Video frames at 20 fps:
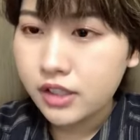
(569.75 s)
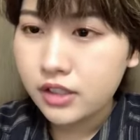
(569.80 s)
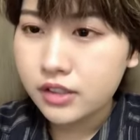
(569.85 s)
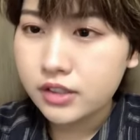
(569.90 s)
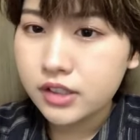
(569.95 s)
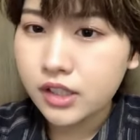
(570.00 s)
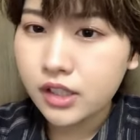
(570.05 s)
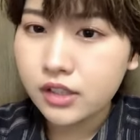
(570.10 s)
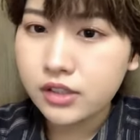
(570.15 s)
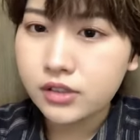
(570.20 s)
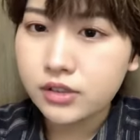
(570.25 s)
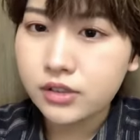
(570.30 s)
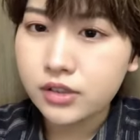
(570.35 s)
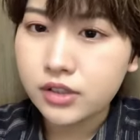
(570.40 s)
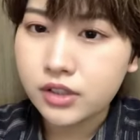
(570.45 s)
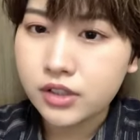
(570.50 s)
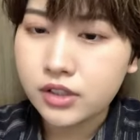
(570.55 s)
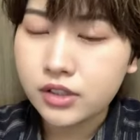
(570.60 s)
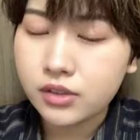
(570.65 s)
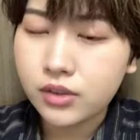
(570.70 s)
左右
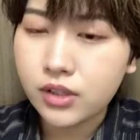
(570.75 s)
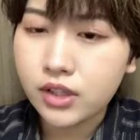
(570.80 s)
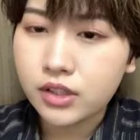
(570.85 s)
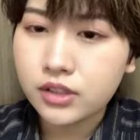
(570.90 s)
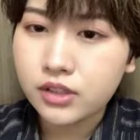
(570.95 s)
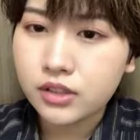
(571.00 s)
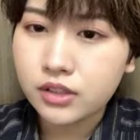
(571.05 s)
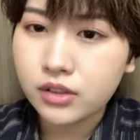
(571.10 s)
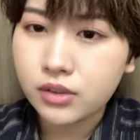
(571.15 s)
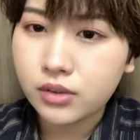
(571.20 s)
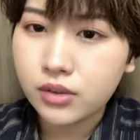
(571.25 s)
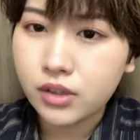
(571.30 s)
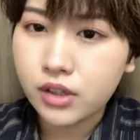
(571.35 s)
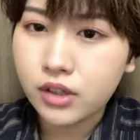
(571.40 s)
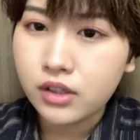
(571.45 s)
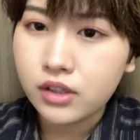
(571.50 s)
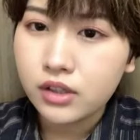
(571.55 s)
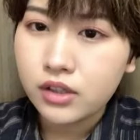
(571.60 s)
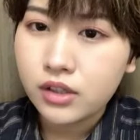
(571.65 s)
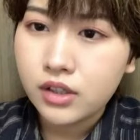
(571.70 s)
に広がってた方が
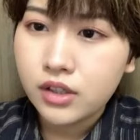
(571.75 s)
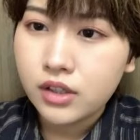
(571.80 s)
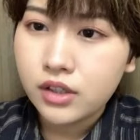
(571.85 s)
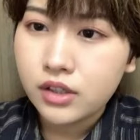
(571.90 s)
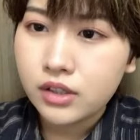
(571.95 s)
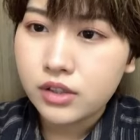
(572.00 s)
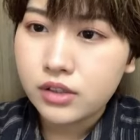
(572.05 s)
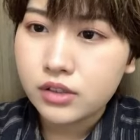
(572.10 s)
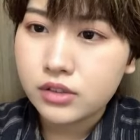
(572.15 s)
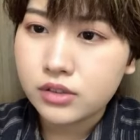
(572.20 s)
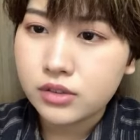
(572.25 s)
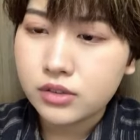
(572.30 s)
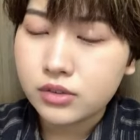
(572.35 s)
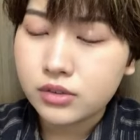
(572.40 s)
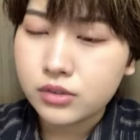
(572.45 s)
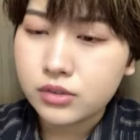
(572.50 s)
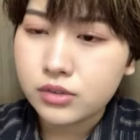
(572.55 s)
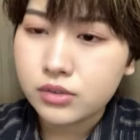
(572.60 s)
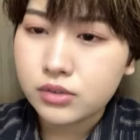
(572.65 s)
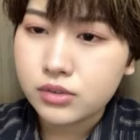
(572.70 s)
その
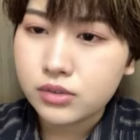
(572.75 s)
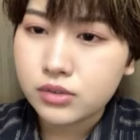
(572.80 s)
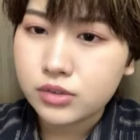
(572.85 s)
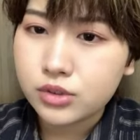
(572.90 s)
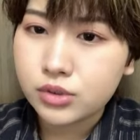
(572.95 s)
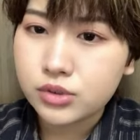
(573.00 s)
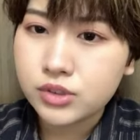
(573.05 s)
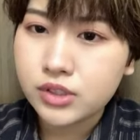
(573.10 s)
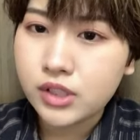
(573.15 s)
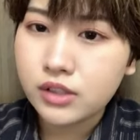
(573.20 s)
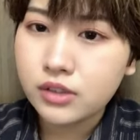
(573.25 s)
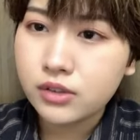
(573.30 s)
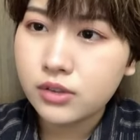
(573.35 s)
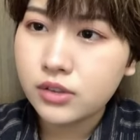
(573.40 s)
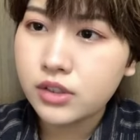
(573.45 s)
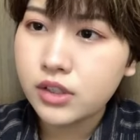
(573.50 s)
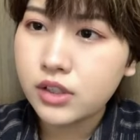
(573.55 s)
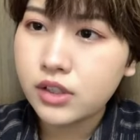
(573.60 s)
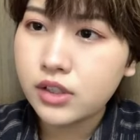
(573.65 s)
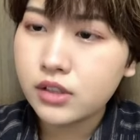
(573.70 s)
直線距
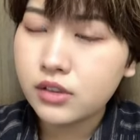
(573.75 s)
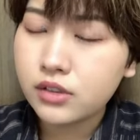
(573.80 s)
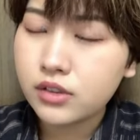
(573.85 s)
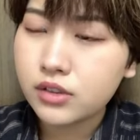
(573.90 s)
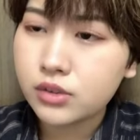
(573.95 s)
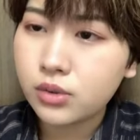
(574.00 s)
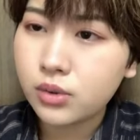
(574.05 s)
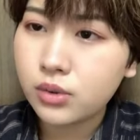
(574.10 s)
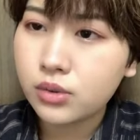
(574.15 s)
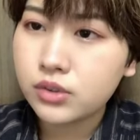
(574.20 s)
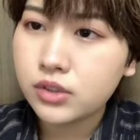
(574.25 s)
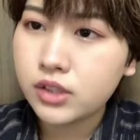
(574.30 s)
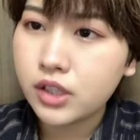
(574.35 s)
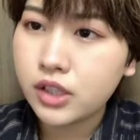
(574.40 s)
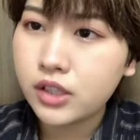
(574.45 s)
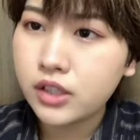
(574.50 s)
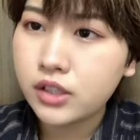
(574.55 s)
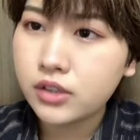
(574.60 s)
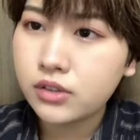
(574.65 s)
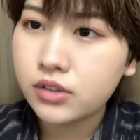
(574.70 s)
離的には遠くな
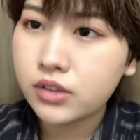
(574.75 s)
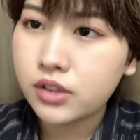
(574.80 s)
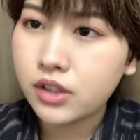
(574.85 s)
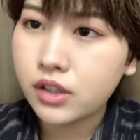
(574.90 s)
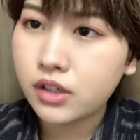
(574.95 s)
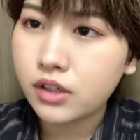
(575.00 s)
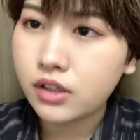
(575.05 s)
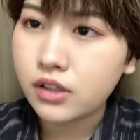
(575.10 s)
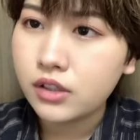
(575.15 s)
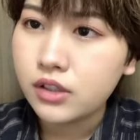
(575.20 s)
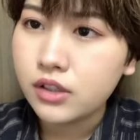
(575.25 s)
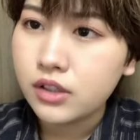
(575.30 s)
りにくいから